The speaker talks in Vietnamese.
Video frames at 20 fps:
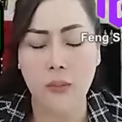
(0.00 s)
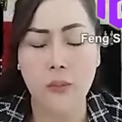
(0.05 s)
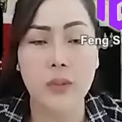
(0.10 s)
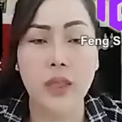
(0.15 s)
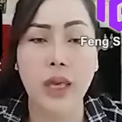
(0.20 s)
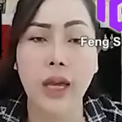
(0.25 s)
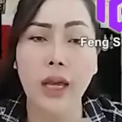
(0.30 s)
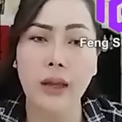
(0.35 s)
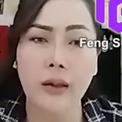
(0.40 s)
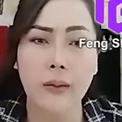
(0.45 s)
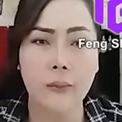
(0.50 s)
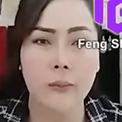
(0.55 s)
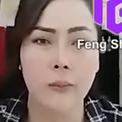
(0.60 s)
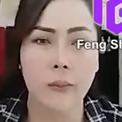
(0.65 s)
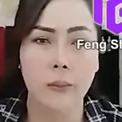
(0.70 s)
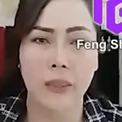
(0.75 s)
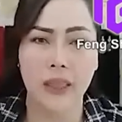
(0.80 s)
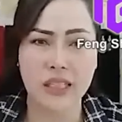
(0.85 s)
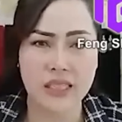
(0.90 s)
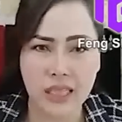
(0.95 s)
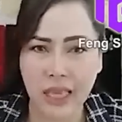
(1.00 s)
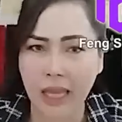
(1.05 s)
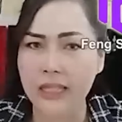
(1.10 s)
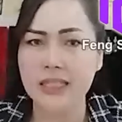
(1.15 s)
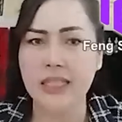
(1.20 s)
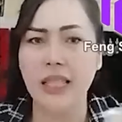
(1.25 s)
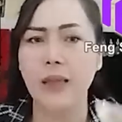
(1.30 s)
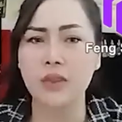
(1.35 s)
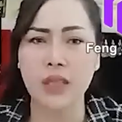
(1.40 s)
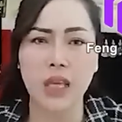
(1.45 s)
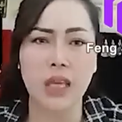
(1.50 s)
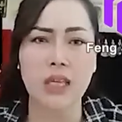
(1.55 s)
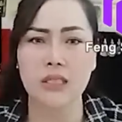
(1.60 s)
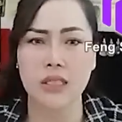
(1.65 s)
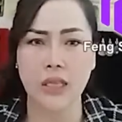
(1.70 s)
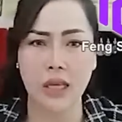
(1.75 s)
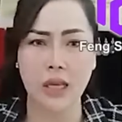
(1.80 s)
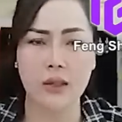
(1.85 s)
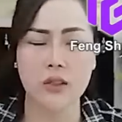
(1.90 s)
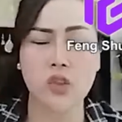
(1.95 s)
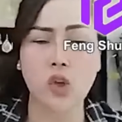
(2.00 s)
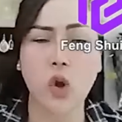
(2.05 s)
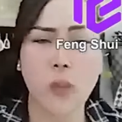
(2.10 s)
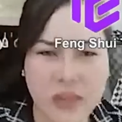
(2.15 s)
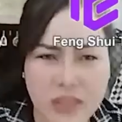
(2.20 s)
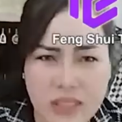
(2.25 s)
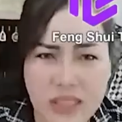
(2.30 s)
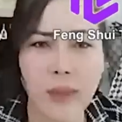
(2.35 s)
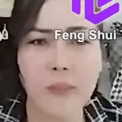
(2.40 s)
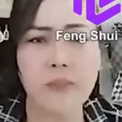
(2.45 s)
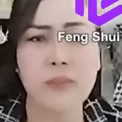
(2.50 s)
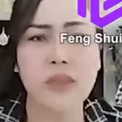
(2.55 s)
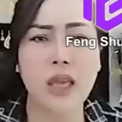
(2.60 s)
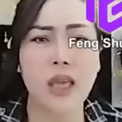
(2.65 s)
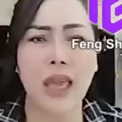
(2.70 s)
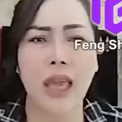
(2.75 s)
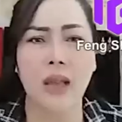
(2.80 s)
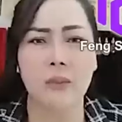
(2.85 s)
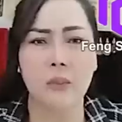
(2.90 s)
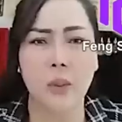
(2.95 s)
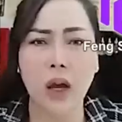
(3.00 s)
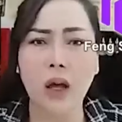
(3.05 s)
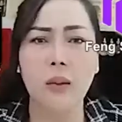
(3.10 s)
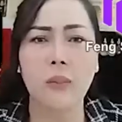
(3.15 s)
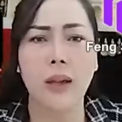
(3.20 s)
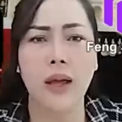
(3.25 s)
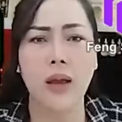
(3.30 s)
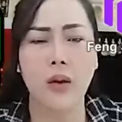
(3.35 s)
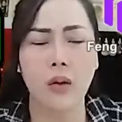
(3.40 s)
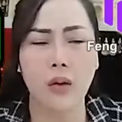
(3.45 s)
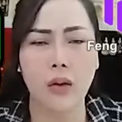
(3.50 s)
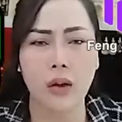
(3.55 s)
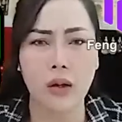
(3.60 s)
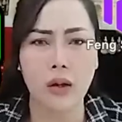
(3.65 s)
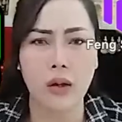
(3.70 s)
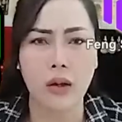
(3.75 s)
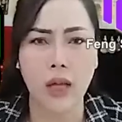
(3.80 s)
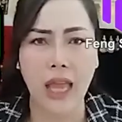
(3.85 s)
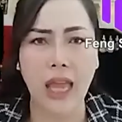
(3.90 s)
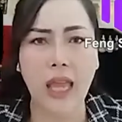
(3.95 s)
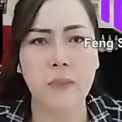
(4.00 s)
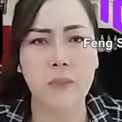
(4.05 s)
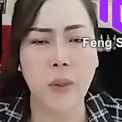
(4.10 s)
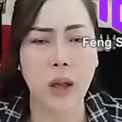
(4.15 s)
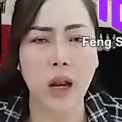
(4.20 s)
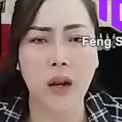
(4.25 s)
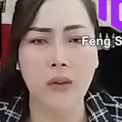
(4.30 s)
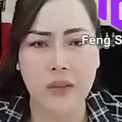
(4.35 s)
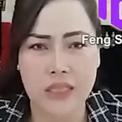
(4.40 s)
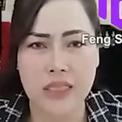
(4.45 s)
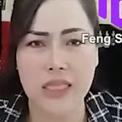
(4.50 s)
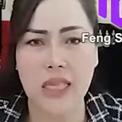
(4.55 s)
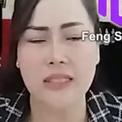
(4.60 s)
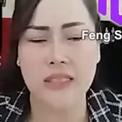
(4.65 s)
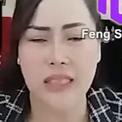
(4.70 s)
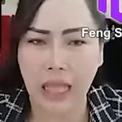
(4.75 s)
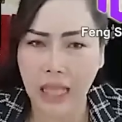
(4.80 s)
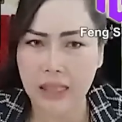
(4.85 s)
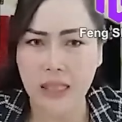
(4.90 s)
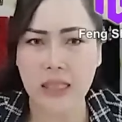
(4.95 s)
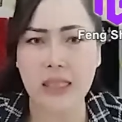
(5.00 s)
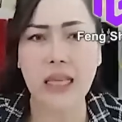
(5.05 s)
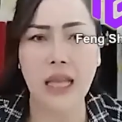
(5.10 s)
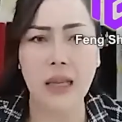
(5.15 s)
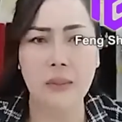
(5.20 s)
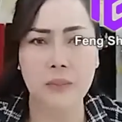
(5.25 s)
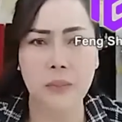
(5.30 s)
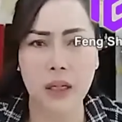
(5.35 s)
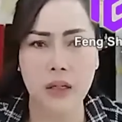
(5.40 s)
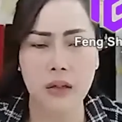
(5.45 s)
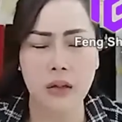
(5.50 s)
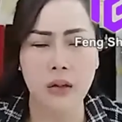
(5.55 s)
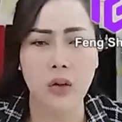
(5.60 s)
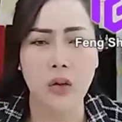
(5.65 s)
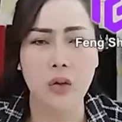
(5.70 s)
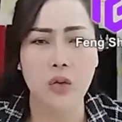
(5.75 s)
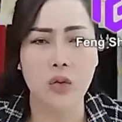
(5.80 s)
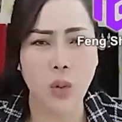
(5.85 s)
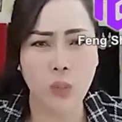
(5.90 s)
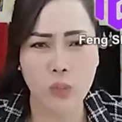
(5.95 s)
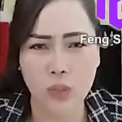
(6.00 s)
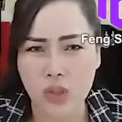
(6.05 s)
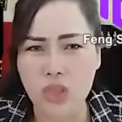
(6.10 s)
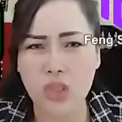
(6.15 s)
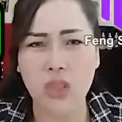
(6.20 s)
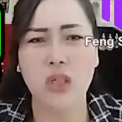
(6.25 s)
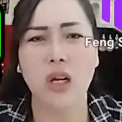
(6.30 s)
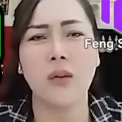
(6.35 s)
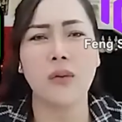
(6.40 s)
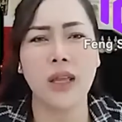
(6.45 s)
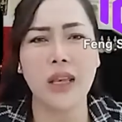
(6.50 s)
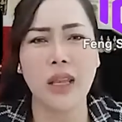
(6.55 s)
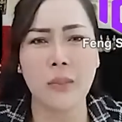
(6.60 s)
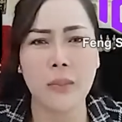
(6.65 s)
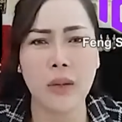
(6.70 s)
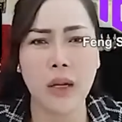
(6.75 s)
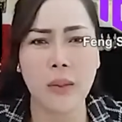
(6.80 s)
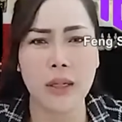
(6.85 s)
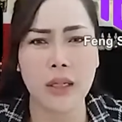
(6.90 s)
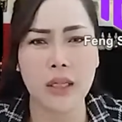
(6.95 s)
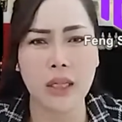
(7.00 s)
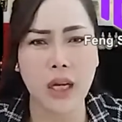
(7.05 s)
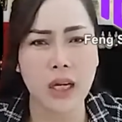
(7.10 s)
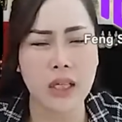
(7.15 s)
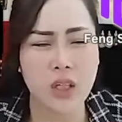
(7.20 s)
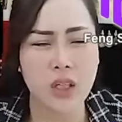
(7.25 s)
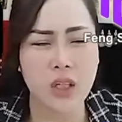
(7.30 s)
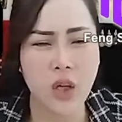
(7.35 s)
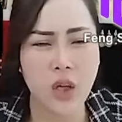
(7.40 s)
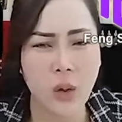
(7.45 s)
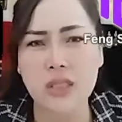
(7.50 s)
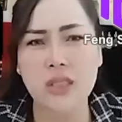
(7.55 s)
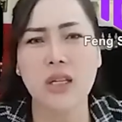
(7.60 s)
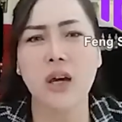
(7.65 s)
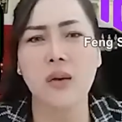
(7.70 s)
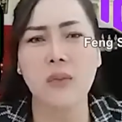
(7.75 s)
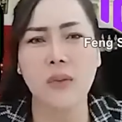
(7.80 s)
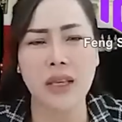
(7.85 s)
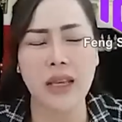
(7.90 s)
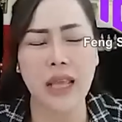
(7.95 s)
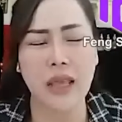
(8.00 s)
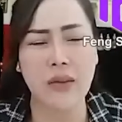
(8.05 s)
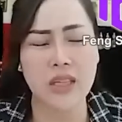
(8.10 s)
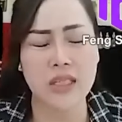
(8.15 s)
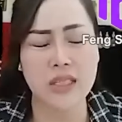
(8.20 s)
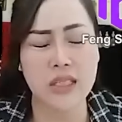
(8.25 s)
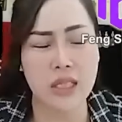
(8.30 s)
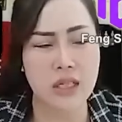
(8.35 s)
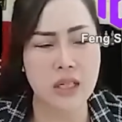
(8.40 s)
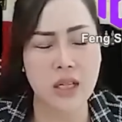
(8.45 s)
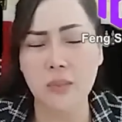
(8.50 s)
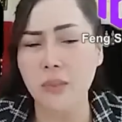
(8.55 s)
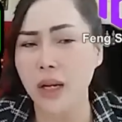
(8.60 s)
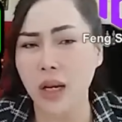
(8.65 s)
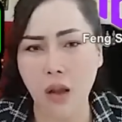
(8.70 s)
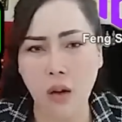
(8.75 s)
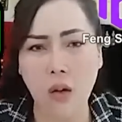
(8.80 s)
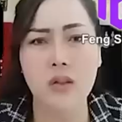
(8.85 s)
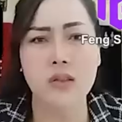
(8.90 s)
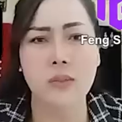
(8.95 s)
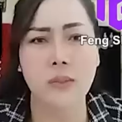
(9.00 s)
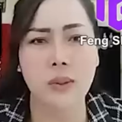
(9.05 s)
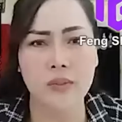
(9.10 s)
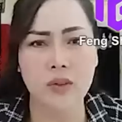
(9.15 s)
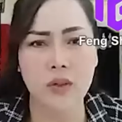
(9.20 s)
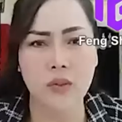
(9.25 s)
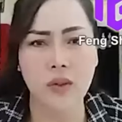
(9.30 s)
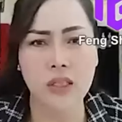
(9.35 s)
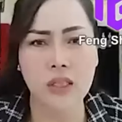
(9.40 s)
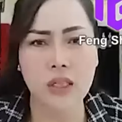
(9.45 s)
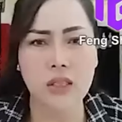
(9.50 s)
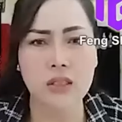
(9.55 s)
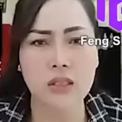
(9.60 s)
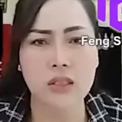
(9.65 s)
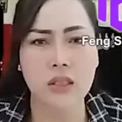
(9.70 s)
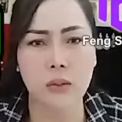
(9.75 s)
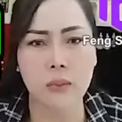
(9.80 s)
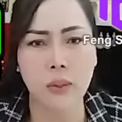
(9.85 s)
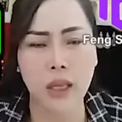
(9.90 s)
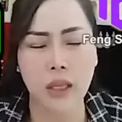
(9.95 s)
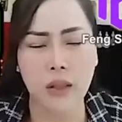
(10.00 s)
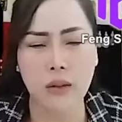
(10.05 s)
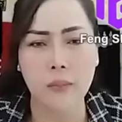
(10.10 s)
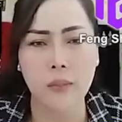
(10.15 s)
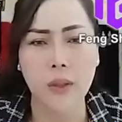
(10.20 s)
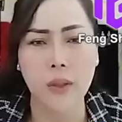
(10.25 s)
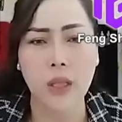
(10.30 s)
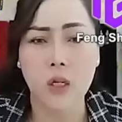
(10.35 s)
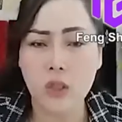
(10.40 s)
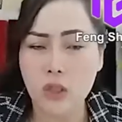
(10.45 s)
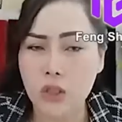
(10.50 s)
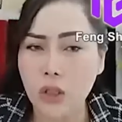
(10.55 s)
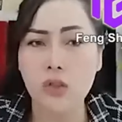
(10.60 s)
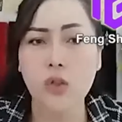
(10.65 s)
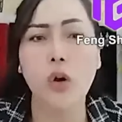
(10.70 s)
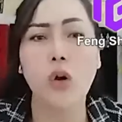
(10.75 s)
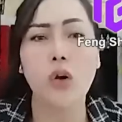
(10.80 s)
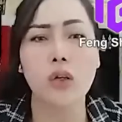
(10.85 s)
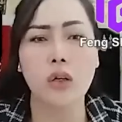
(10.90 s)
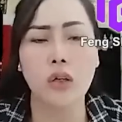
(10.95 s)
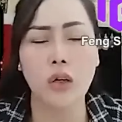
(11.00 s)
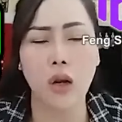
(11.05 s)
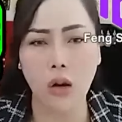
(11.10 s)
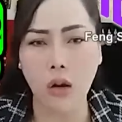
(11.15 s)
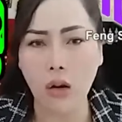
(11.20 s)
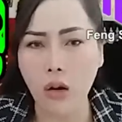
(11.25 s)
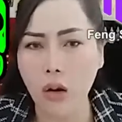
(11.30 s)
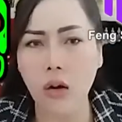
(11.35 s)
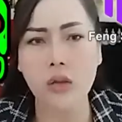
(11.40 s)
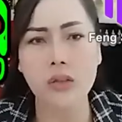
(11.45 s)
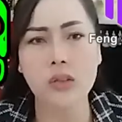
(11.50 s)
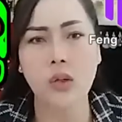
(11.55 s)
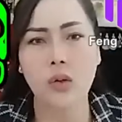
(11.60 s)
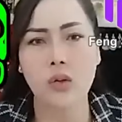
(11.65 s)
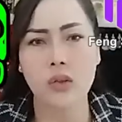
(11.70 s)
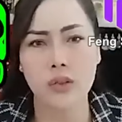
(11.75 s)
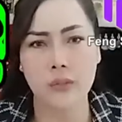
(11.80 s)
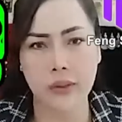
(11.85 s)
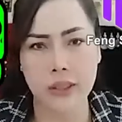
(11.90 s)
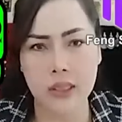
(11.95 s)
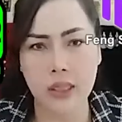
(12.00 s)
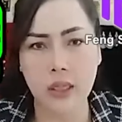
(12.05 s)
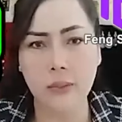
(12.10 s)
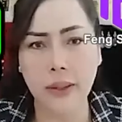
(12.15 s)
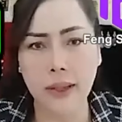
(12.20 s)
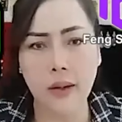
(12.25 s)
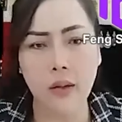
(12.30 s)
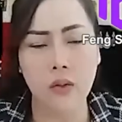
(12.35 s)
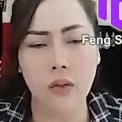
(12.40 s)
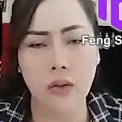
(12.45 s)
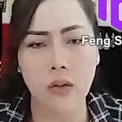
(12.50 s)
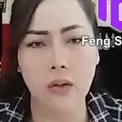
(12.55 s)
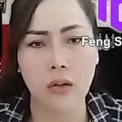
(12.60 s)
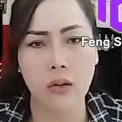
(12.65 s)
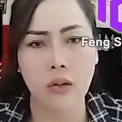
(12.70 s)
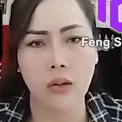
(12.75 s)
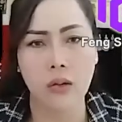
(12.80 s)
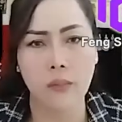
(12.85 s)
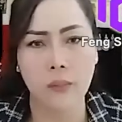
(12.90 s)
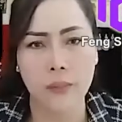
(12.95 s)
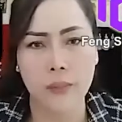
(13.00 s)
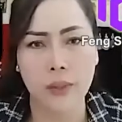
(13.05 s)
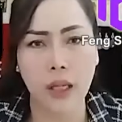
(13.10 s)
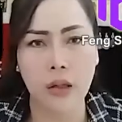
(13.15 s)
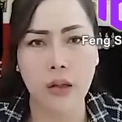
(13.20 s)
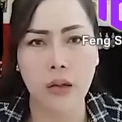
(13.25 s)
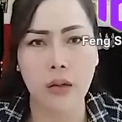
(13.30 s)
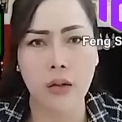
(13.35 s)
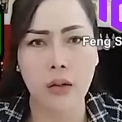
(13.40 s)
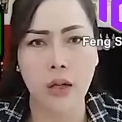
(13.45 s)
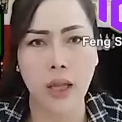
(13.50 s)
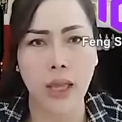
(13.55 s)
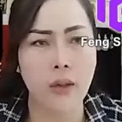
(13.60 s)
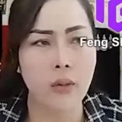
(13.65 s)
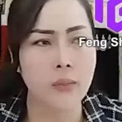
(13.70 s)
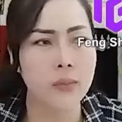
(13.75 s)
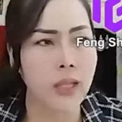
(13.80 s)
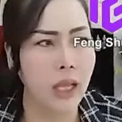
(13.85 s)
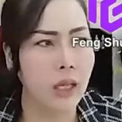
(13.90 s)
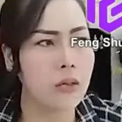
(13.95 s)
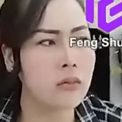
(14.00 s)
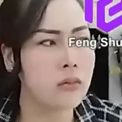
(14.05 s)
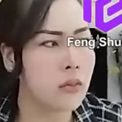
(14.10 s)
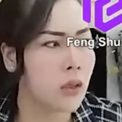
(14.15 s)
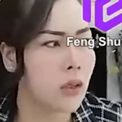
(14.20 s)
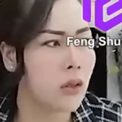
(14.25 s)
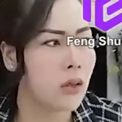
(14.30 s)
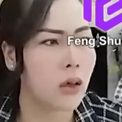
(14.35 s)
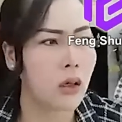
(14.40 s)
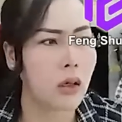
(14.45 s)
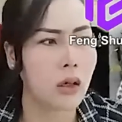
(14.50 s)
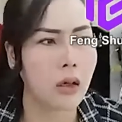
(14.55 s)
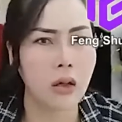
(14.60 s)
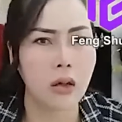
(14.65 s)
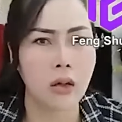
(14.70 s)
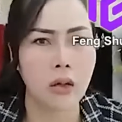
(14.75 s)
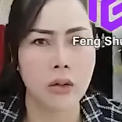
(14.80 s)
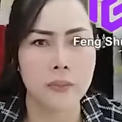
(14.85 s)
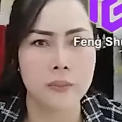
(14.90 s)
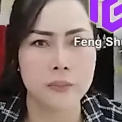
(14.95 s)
chẳng á chẳng chạy đập dây vậy cho mà đập dây hai pal mau hai pal thì chạy đây những ca bật công tới chưa vậy đây mơ mình khơi công tới chưa vậy đây vì chỉ riêng mình lọ sầm rạp chỉ vật dương chởn pe dương vô riêng lọ lọ chung chỉ vật dương màu nè hay cầm thẳng ờ